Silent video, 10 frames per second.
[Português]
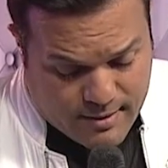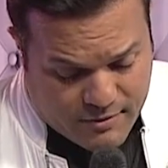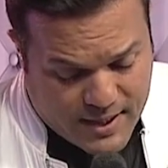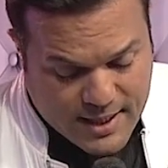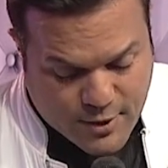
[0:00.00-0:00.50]

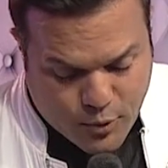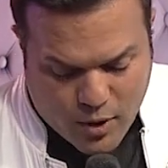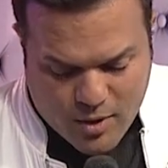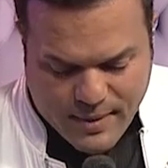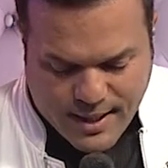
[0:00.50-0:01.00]
Feliz o
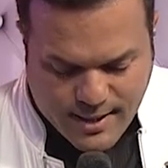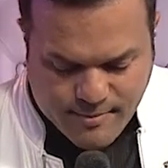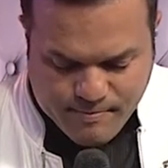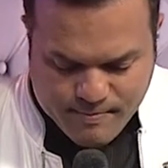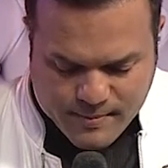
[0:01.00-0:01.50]
homem,
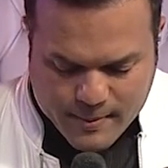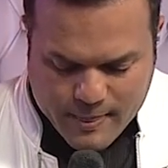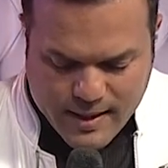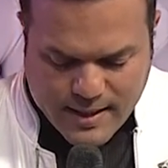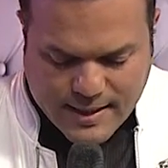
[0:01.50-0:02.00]
hein?
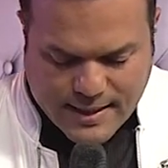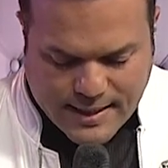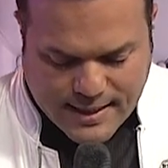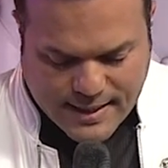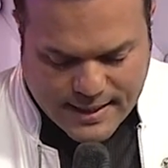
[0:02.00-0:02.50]

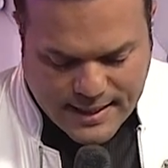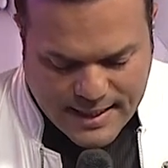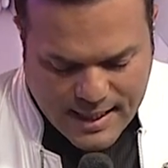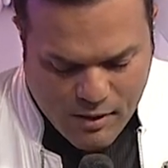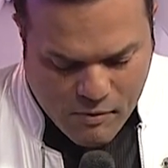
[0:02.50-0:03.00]
que
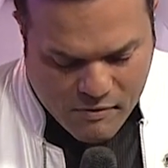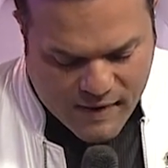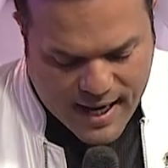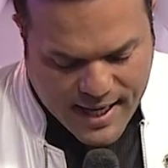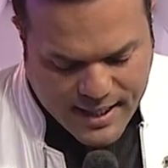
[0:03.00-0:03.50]
não
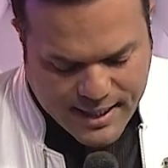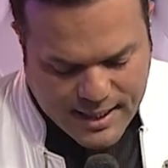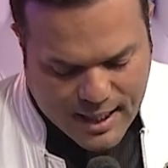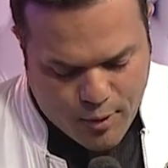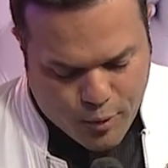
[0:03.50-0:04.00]

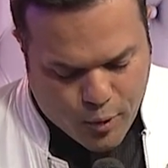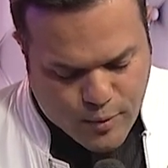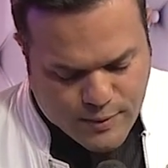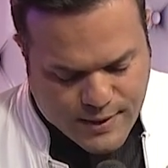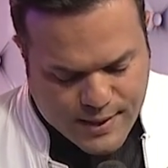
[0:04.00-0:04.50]
vai ao
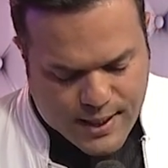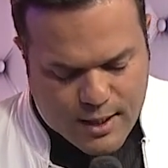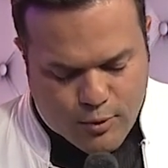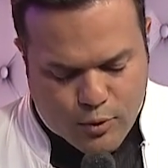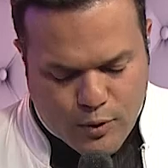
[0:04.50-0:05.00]

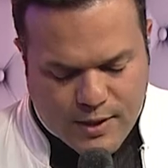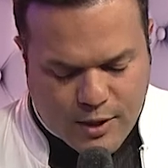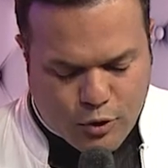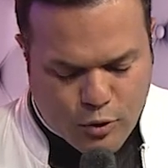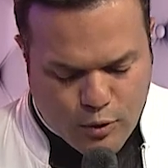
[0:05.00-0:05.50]
conselho dos
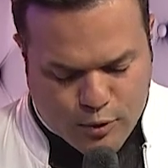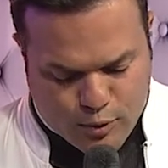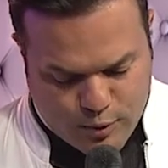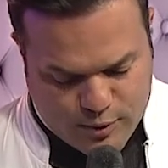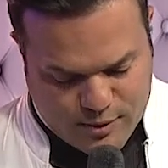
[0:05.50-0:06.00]

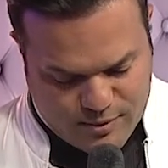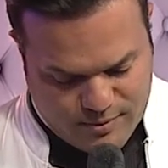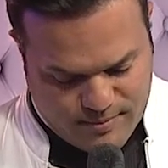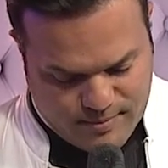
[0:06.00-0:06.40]
injustos,